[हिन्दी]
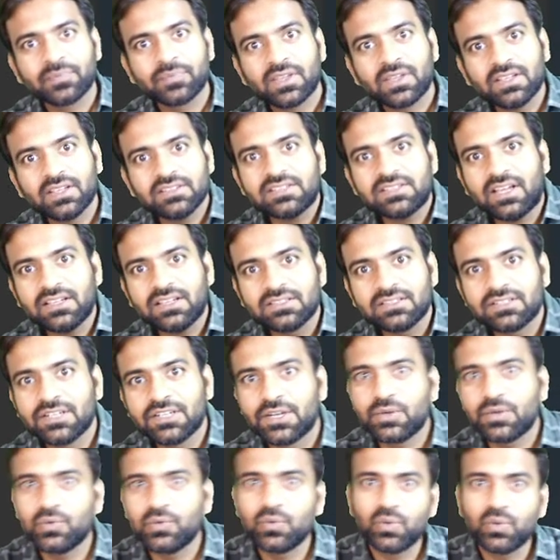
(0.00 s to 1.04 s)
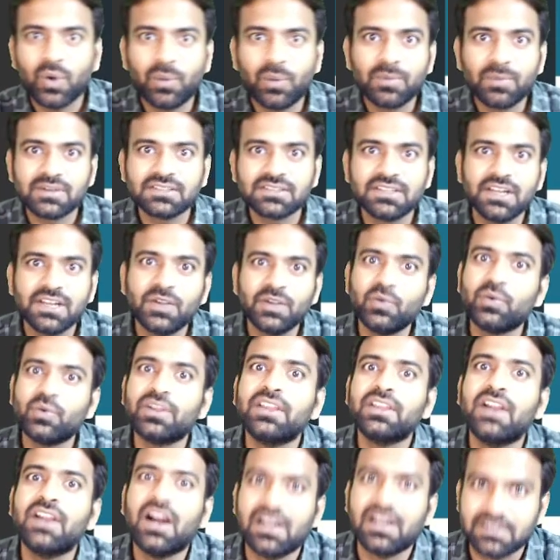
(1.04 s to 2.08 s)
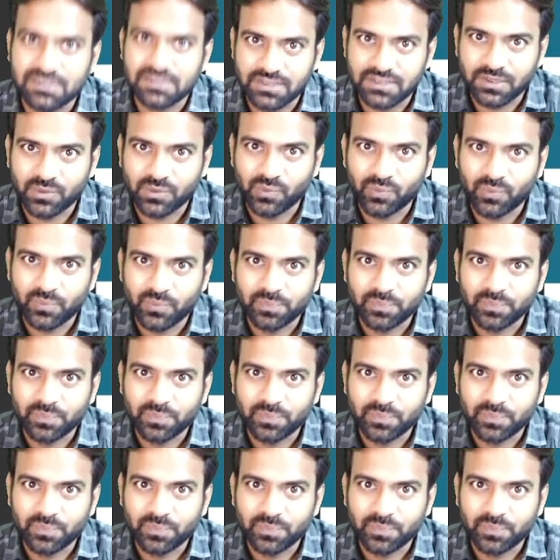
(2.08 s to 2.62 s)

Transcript: कि साइंस ले लूँ कॉमर्स ले लूँ कि आर्ट्स ले लूँ